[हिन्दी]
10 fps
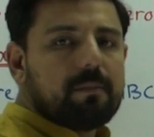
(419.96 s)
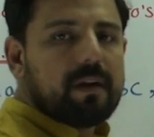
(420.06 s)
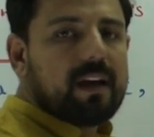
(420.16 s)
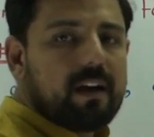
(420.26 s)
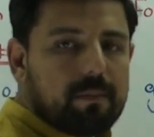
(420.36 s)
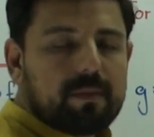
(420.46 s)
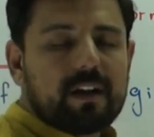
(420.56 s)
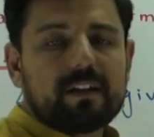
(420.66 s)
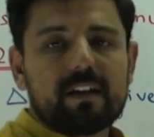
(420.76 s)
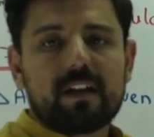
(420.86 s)
मैं
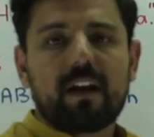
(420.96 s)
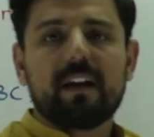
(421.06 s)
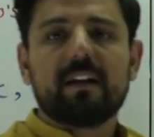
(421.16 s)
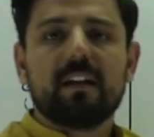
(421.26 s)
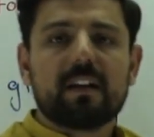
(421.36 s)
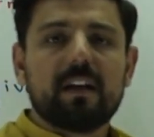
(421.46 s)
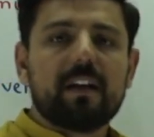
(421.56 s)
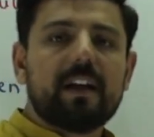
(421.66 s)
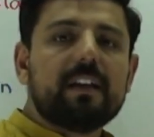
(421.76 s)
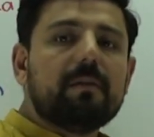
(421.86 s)
अपने ट्रायंगल का
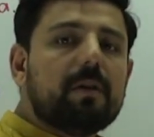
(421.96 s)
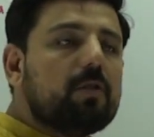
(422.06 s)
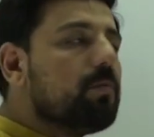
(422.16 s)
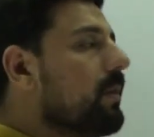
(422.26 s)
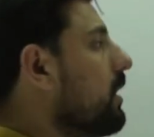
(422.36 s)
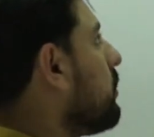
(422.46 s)
एरिया मालूम कर